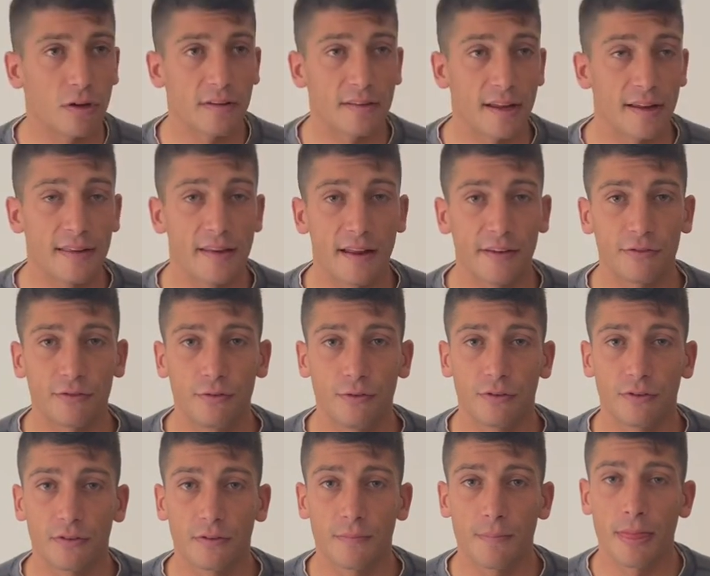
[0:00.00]
un tas
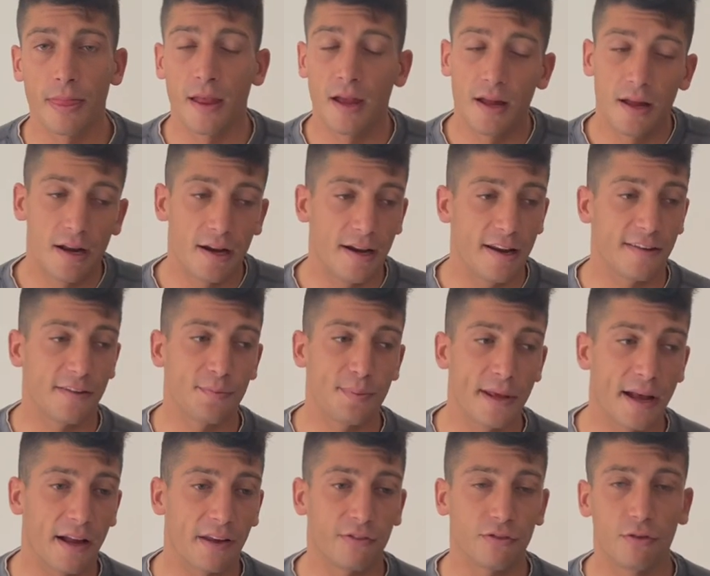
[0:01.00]
d'astuces.
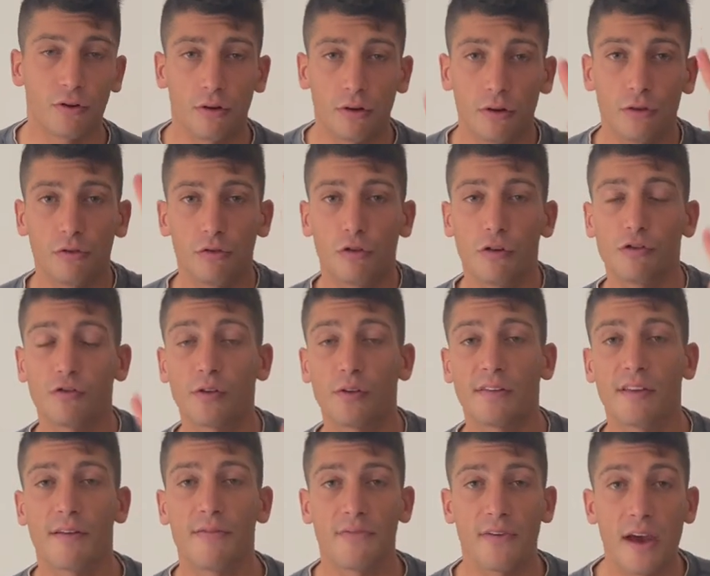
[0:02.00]
L'inspiration, deux
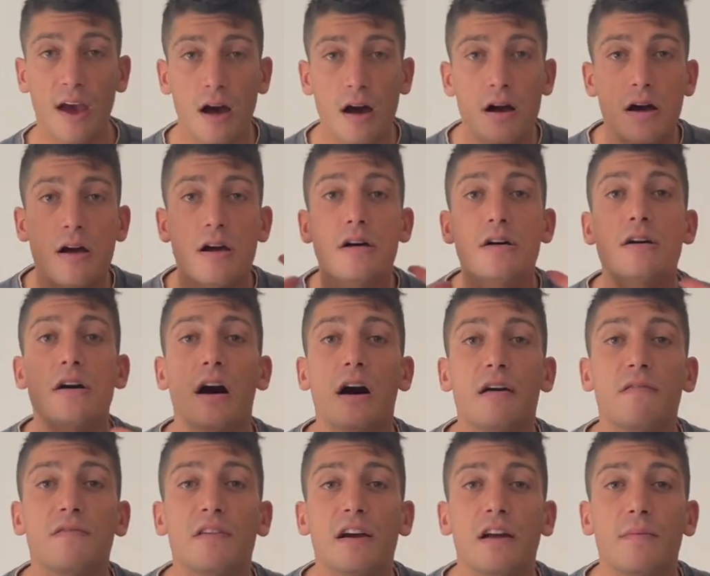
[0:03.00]
choses à faire.
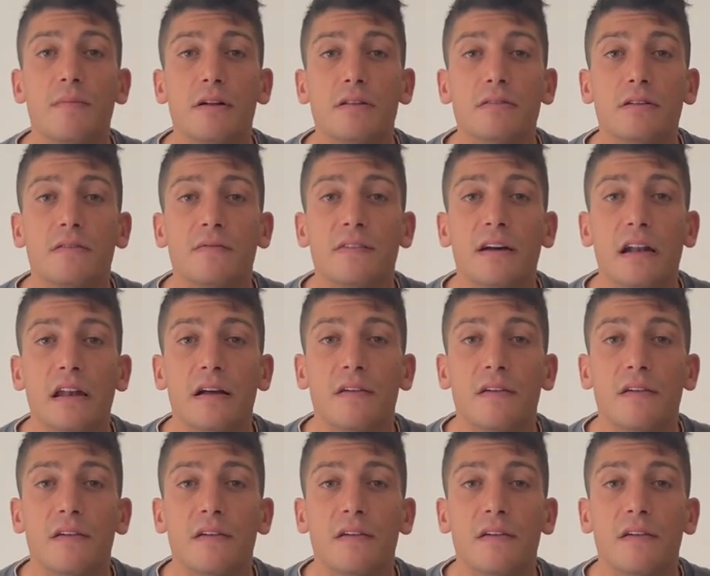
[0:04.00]
Envoyer le menton vers